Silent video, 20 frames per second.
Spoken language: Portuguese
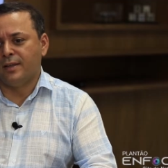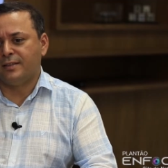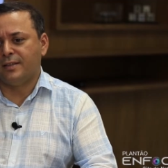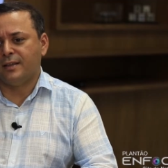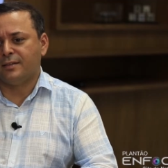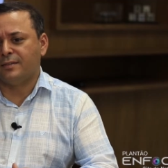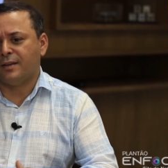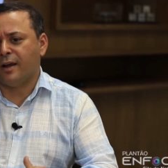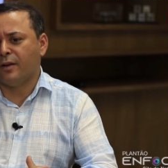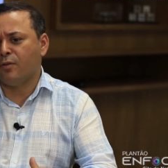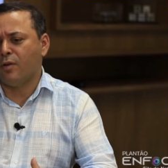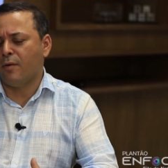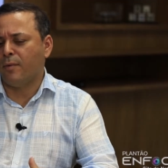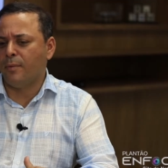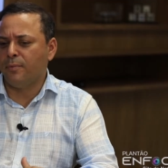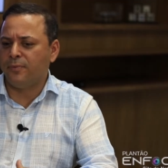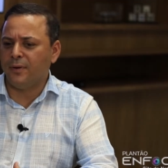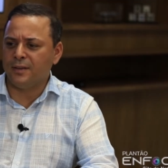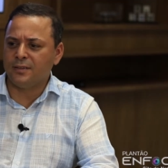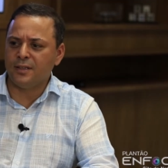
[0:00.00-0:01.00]
necessário, nós
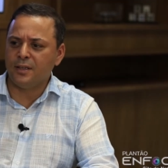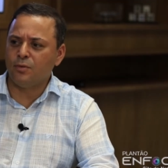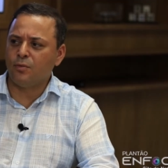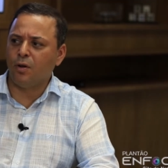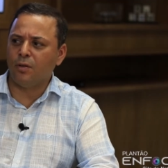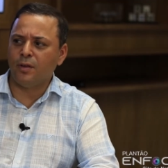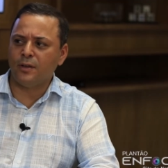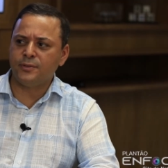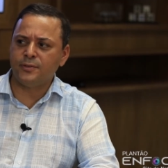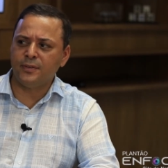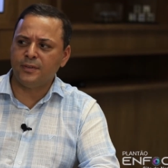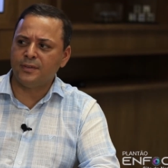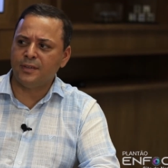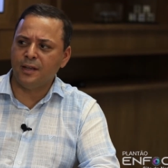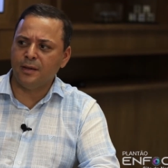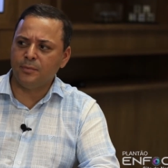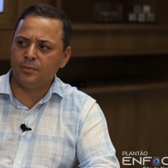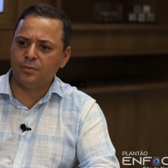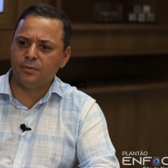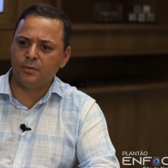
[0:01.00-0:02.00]
vamos fazer igual nós
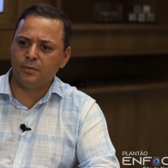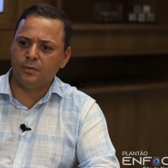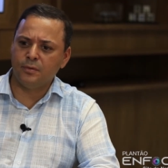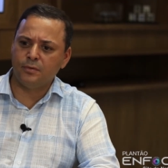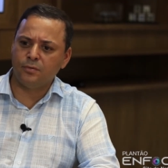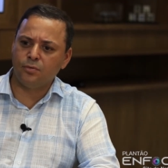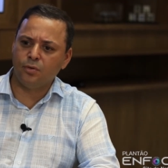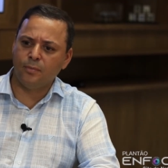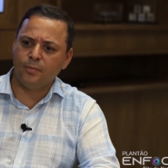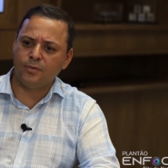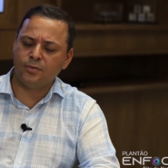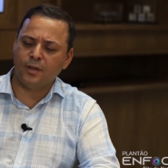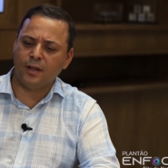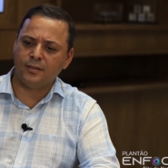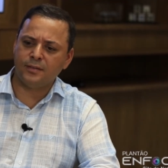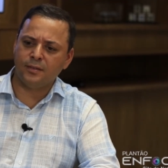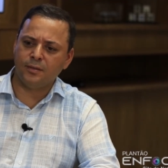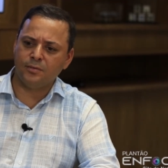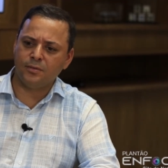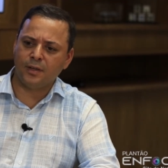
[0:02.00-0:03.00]
fizemos sobre a
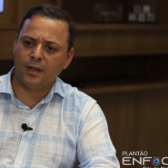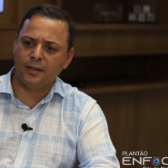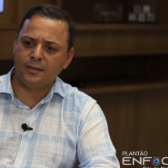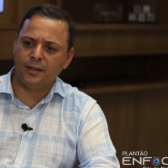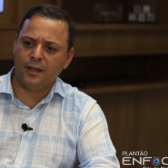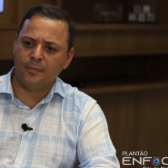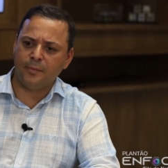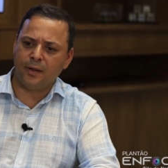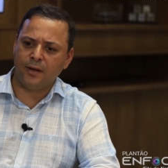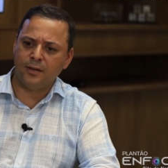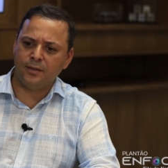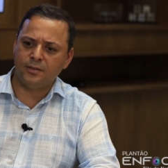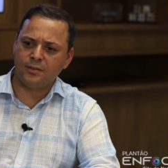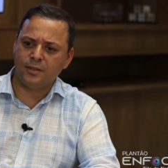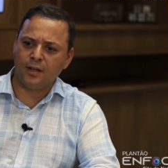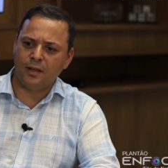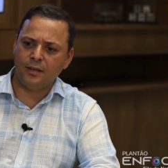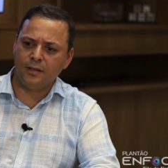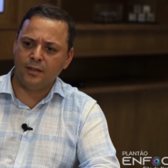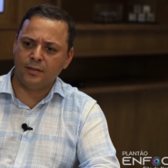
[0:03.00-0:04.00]
estação de Catabarã de
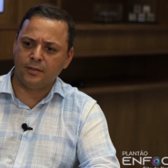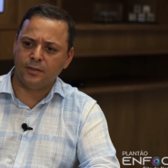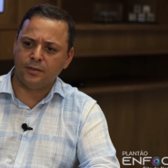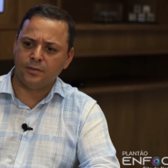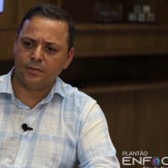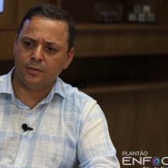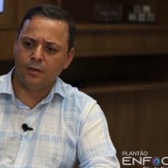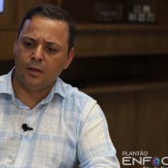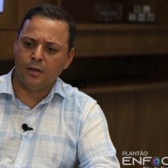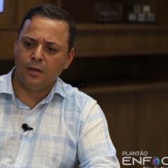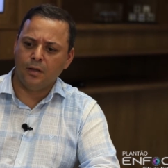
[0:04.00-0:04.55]
Charitas,